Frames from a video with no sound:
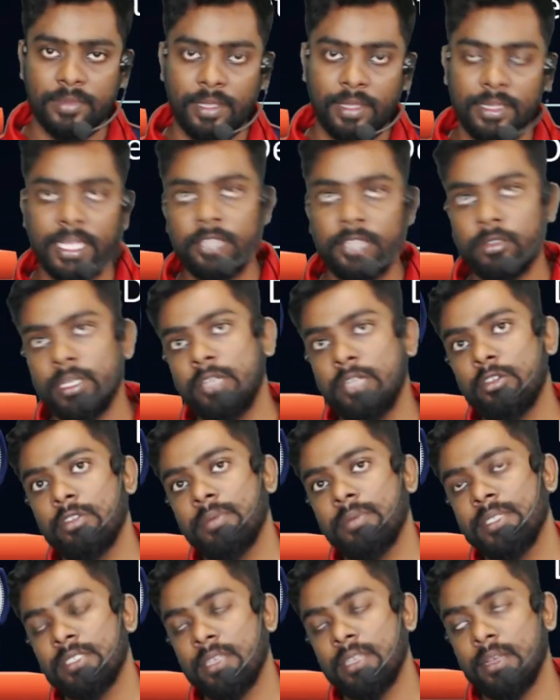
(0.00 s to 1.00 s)
তাই তো
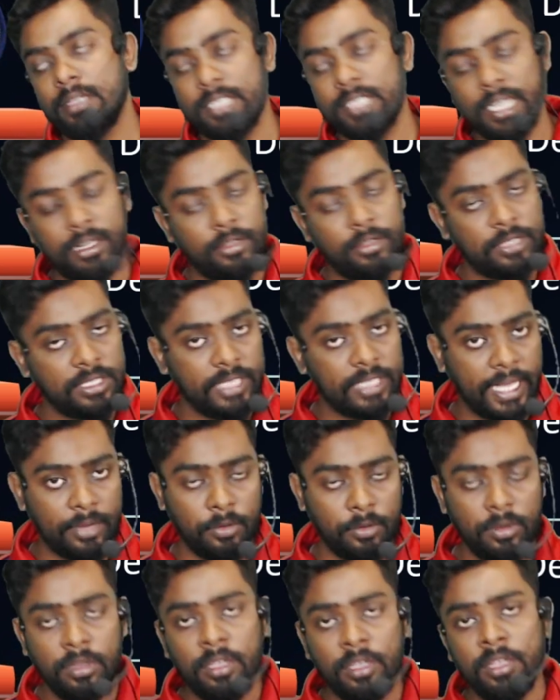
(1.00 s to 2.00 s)
ইউটিউবে যারা হচ্ছে
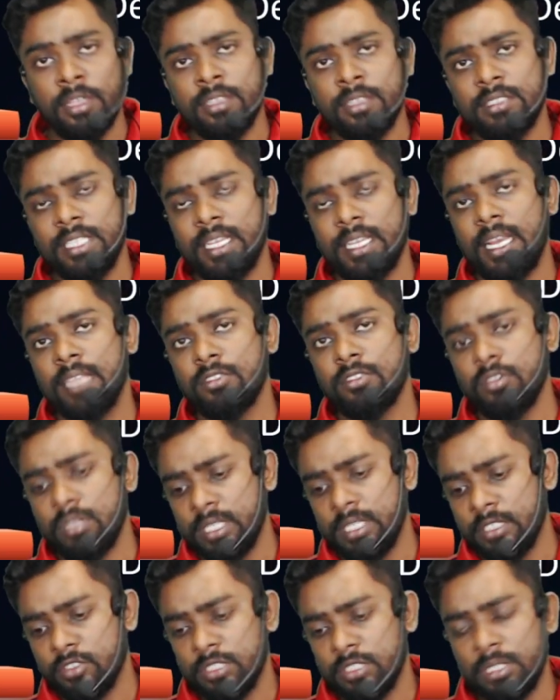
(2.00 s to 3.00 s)
দেখো যে ক্লাসগুলো
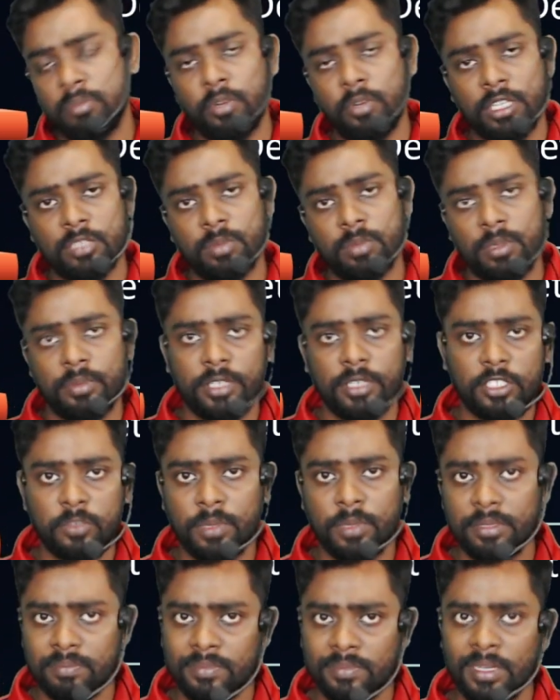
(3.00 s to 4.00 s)
দেখছো যে পরস্পর পরস্পর